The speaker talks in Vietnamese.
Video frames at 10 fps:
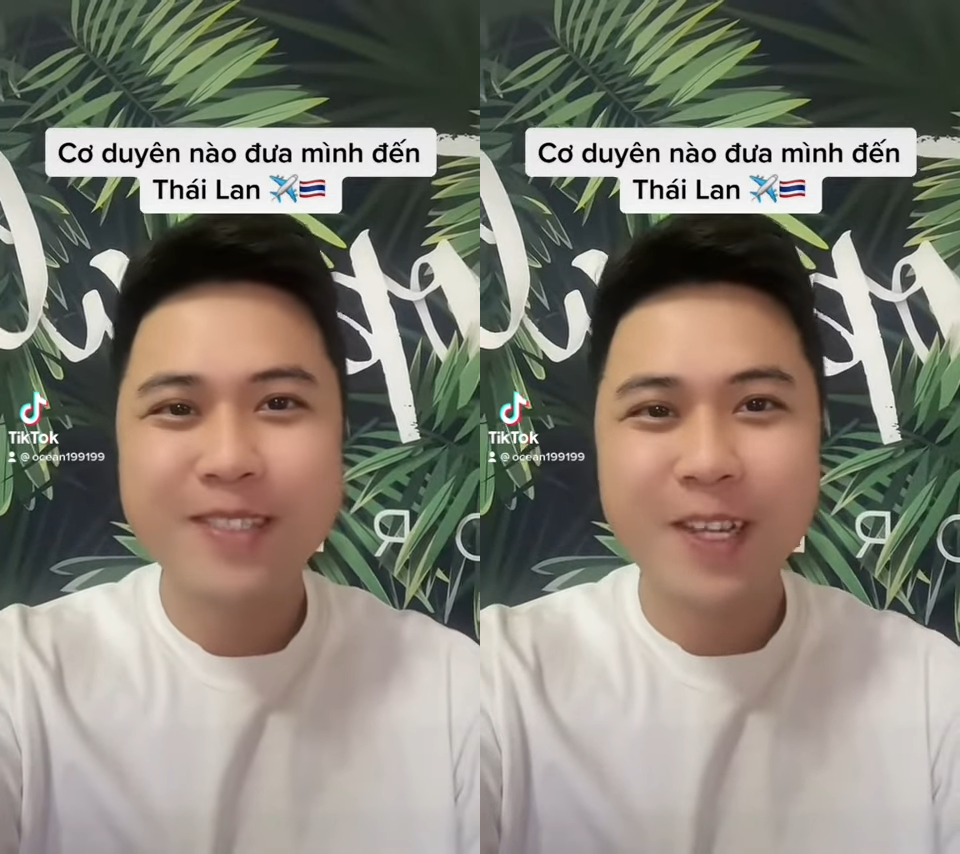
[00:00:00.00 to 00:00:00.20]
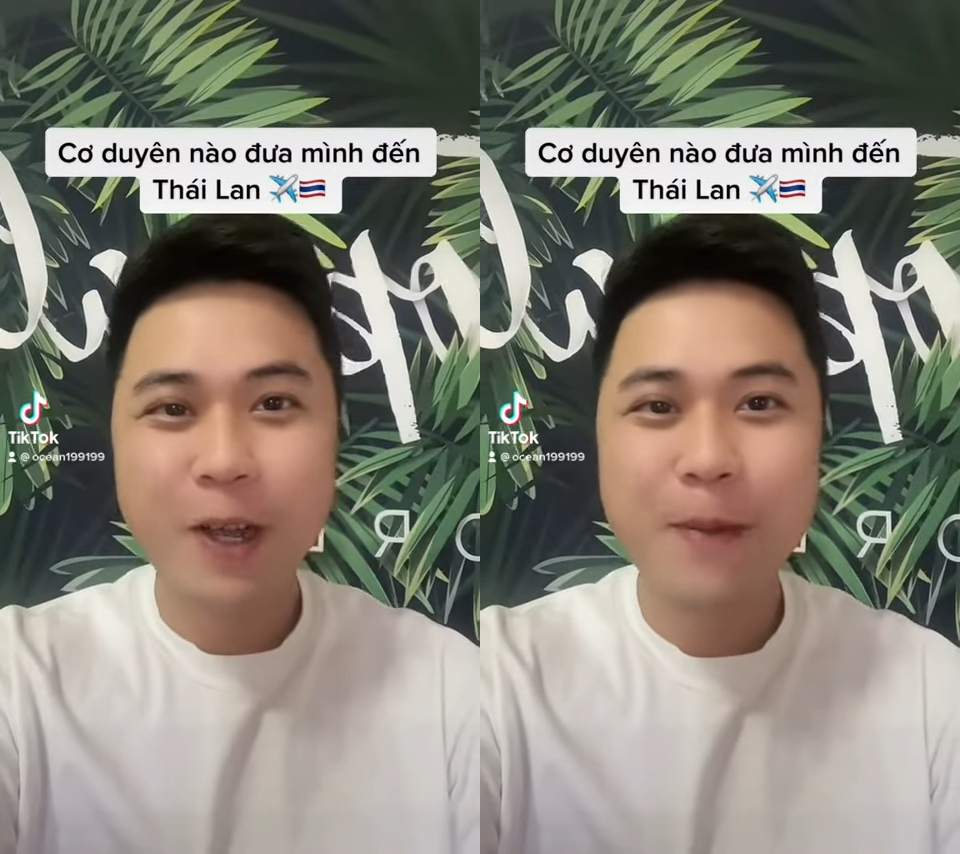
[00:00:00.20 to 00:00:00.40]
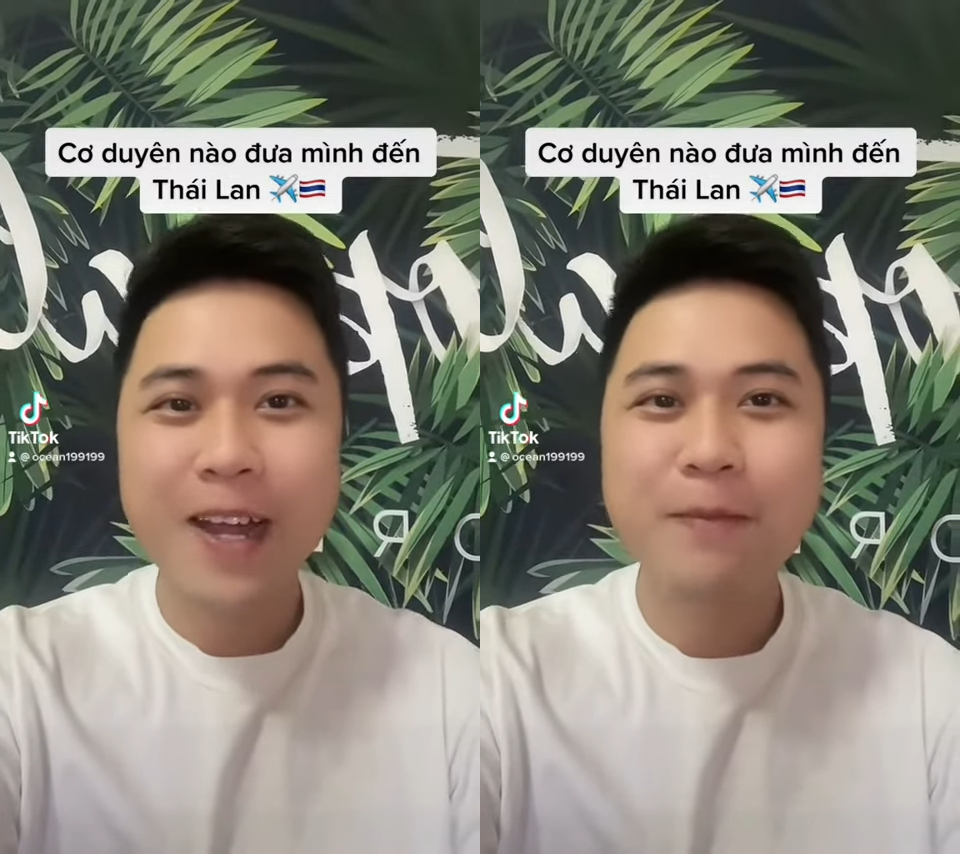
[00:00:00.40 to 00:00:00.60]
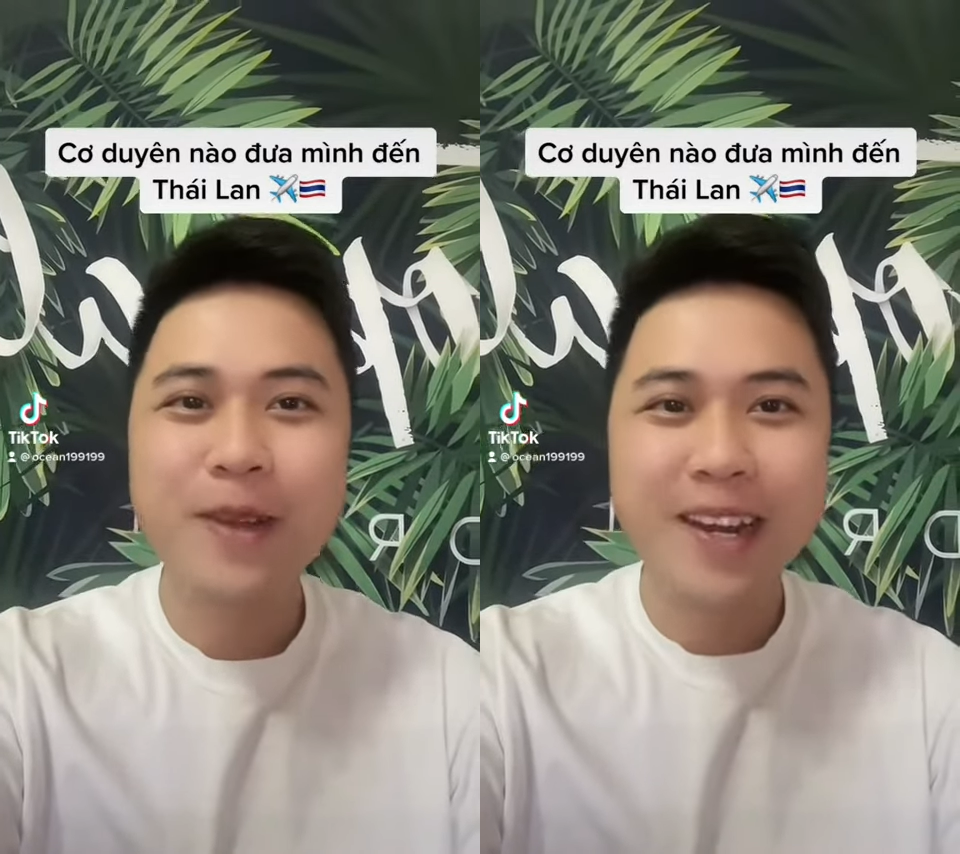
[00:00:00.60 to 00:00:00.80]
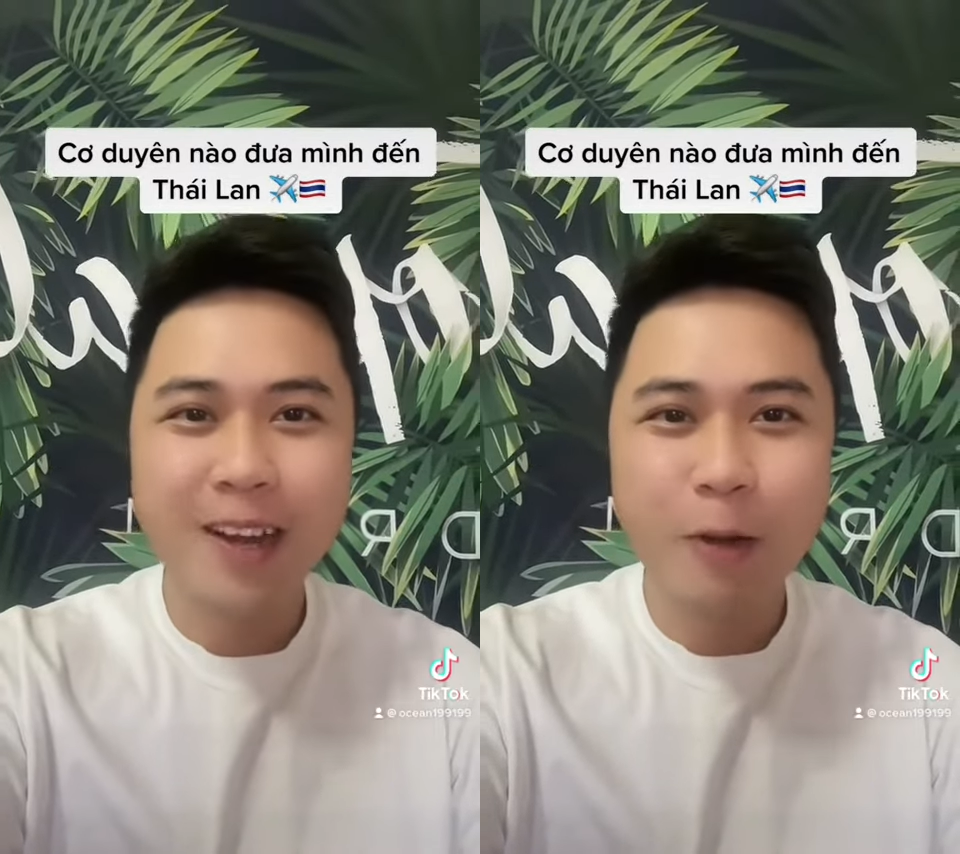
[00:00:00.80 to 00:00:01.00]
Chào các bạn,
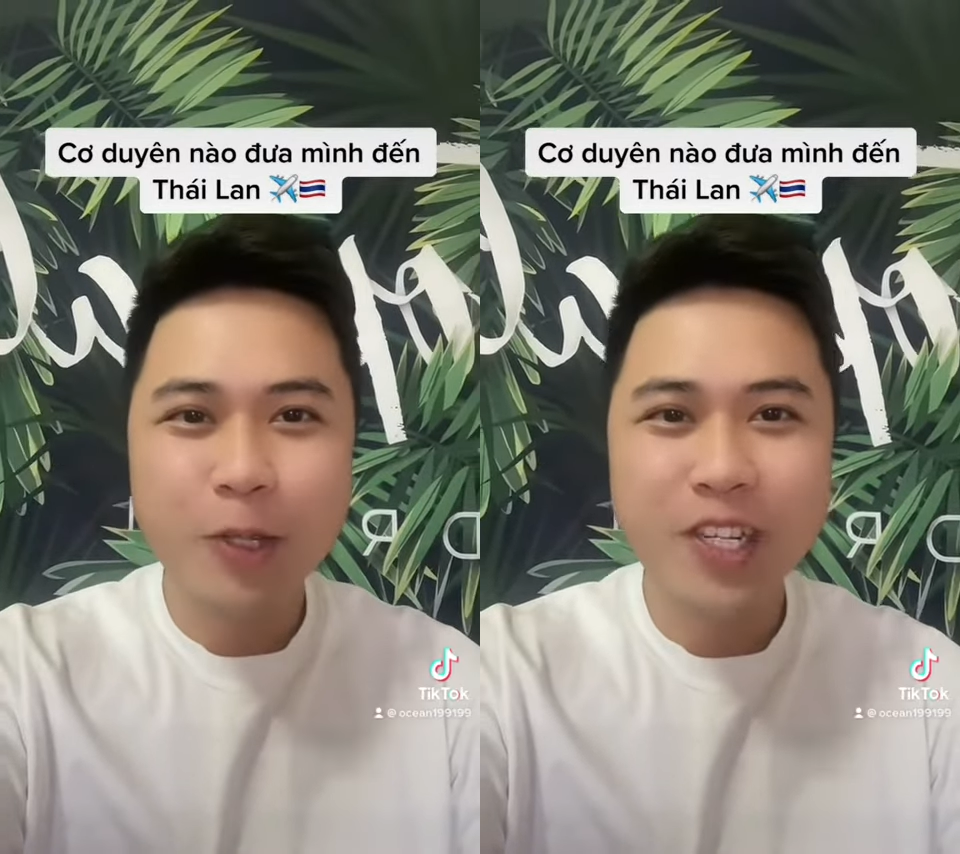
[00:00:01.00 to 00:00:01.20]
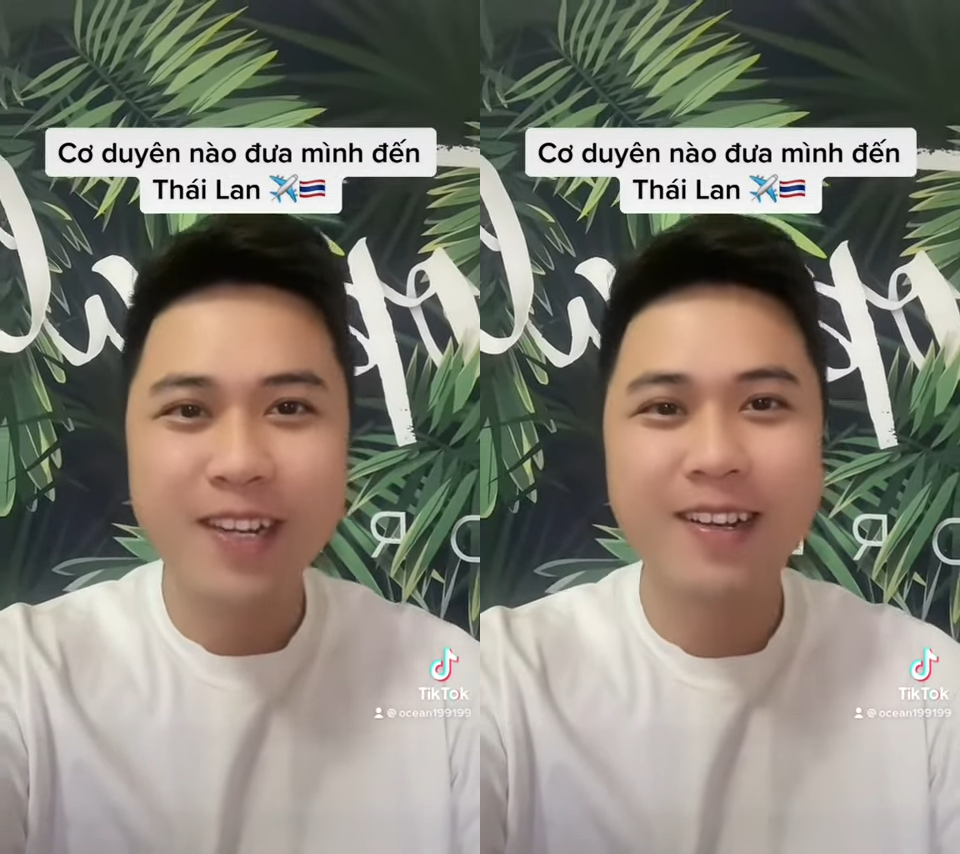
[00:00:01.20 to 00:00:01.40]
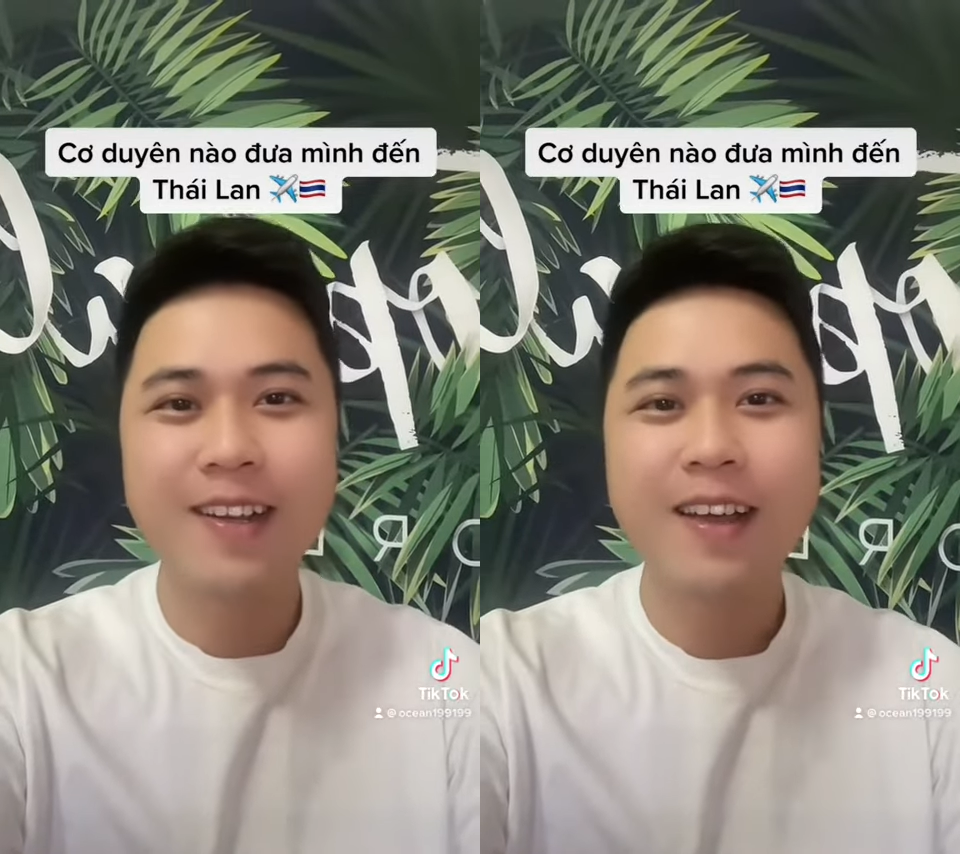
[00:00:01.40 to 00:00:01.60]
mình là Ocean.